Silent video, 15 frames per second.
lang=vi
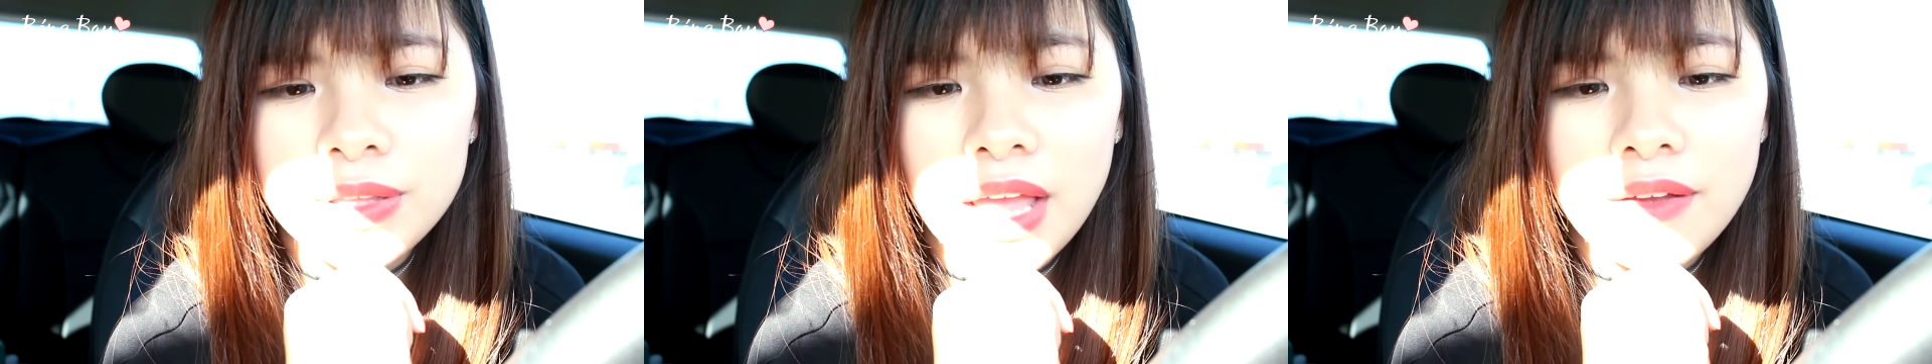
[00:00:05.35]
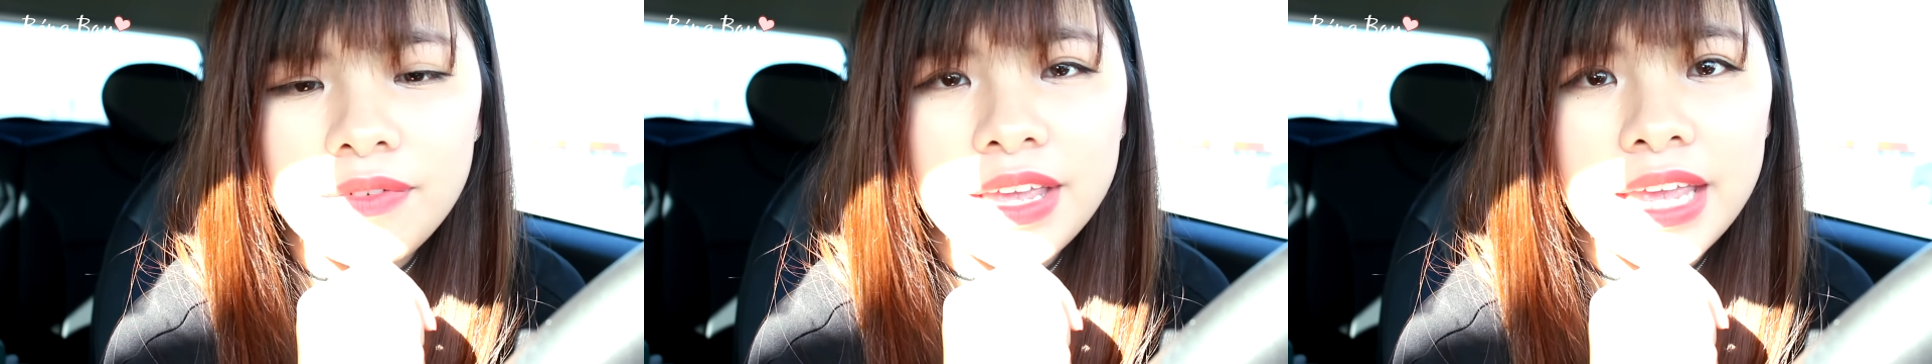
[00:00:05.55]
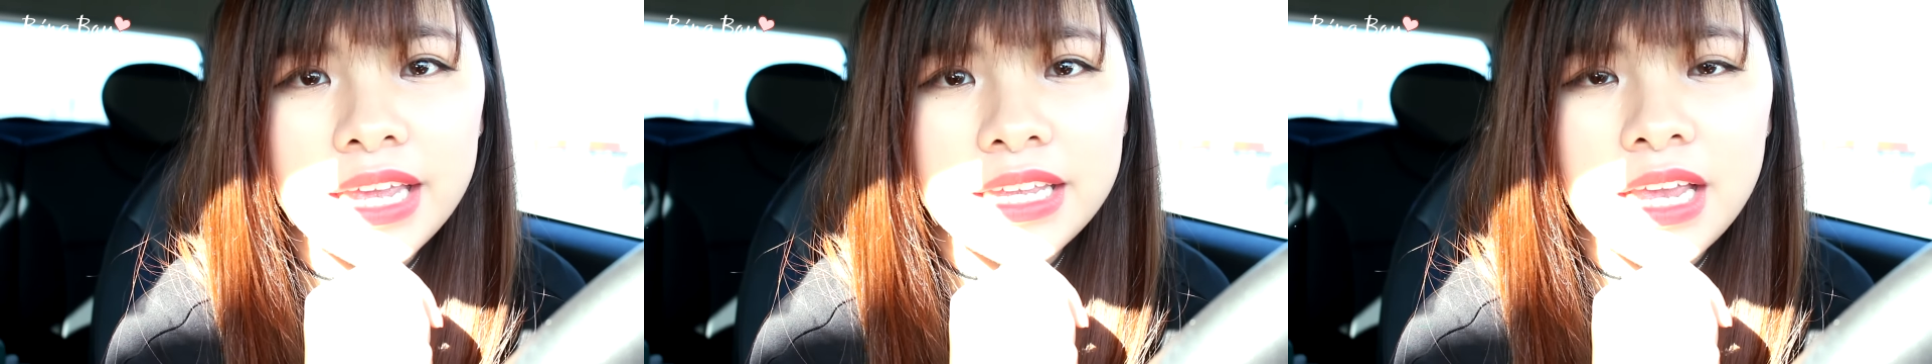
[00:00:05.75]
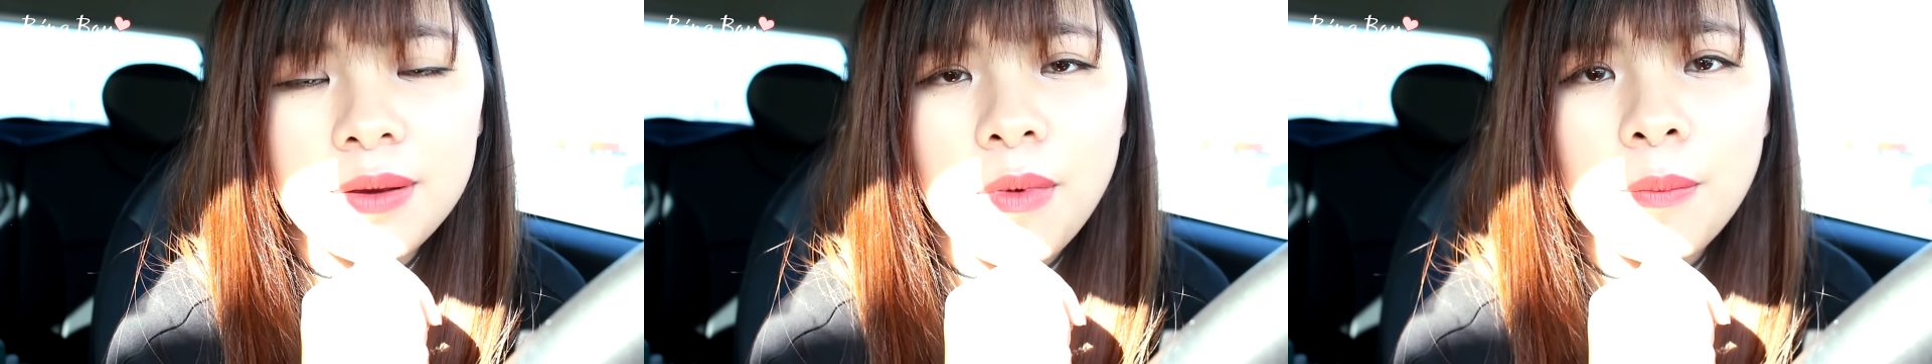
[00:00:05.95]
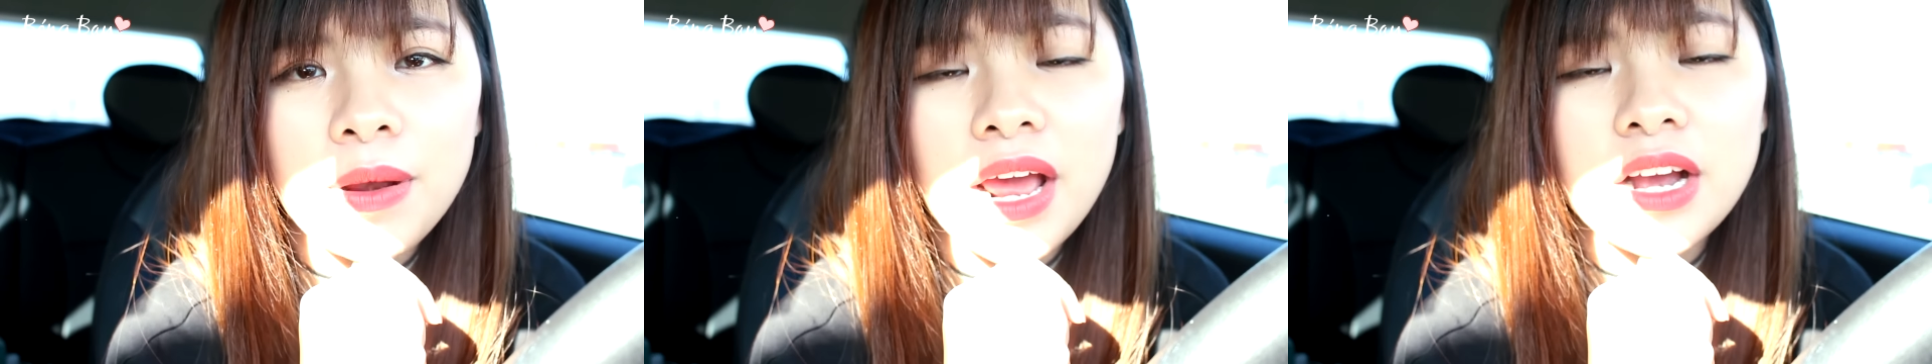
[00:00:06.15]
Tại vì hiện giờ
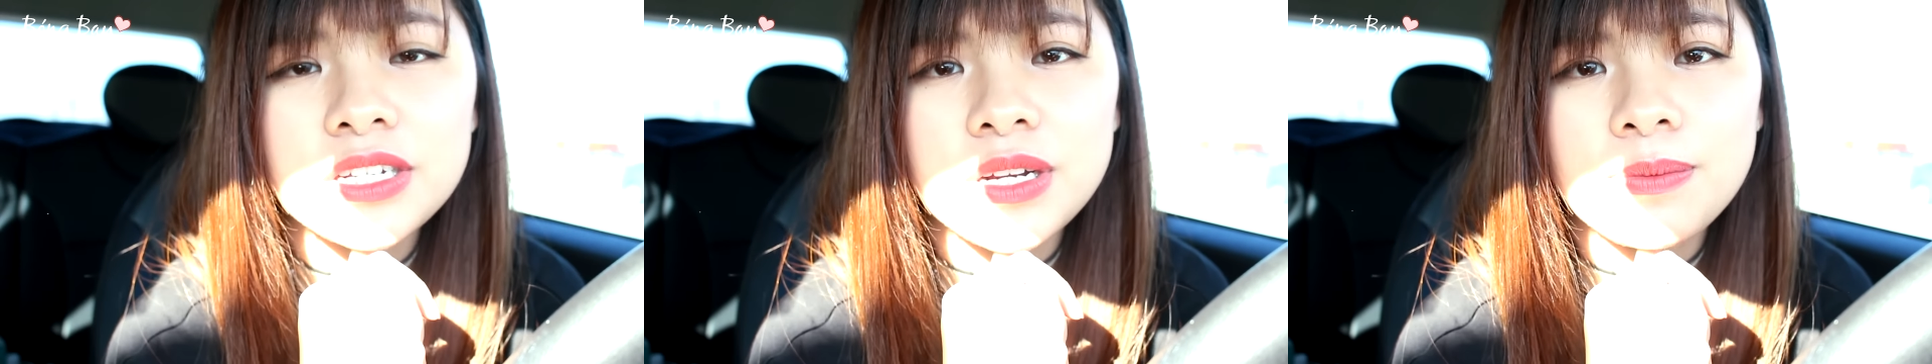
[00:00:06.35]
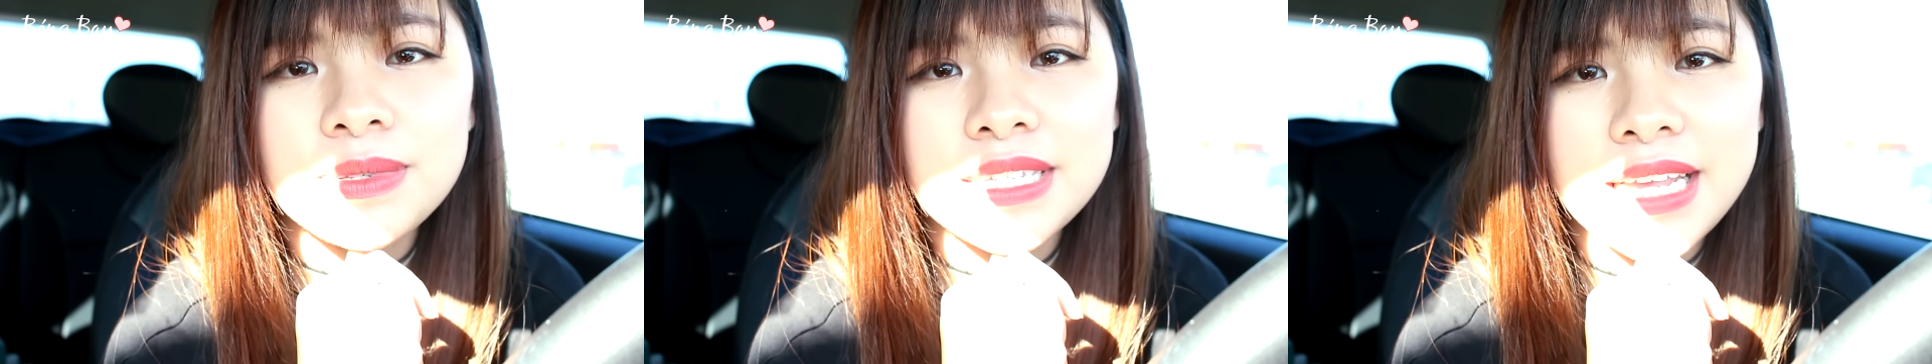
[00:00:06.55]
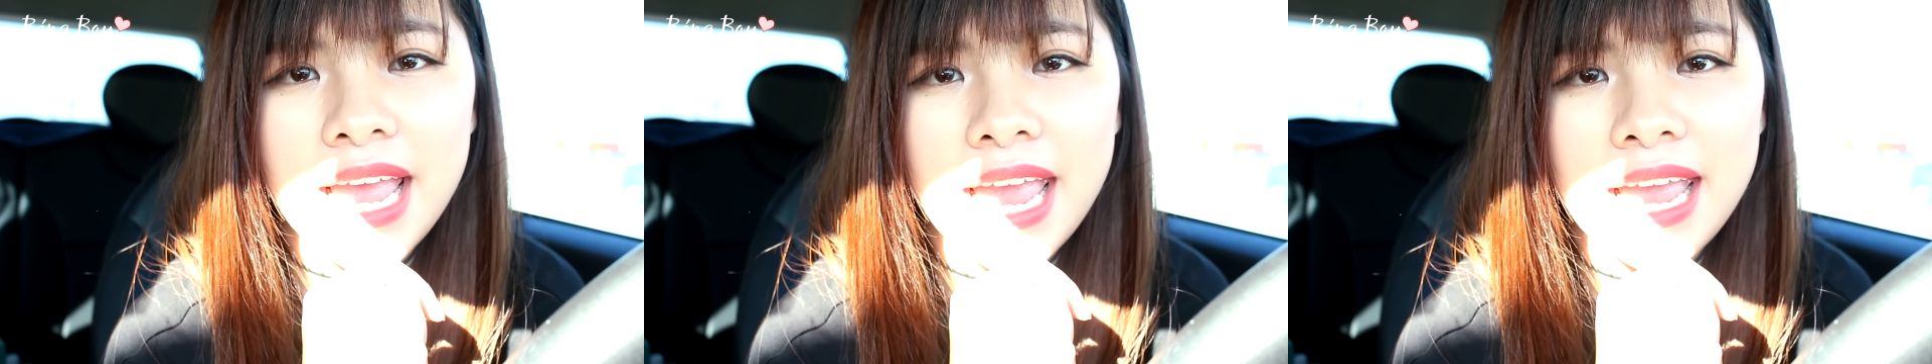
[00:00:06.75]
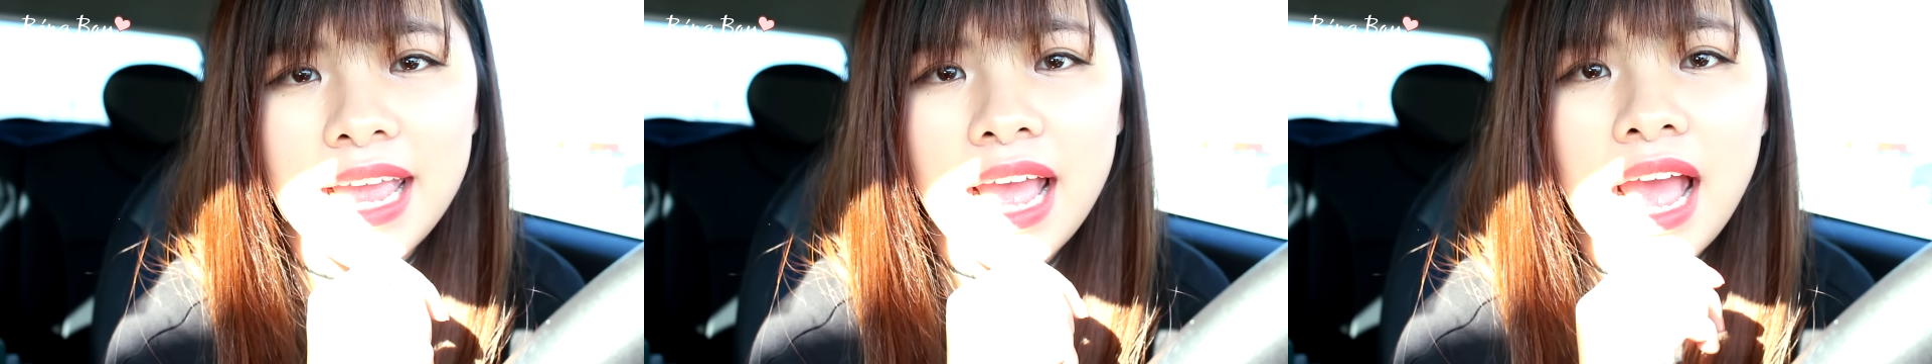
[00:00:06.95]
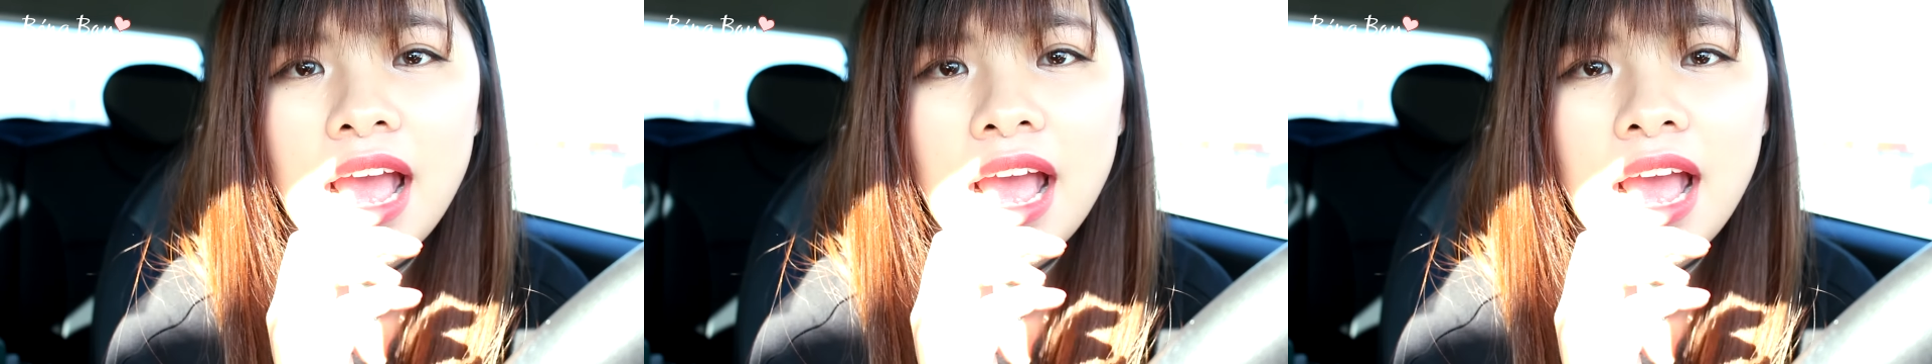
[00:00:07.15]
Bóng đã ở trong xe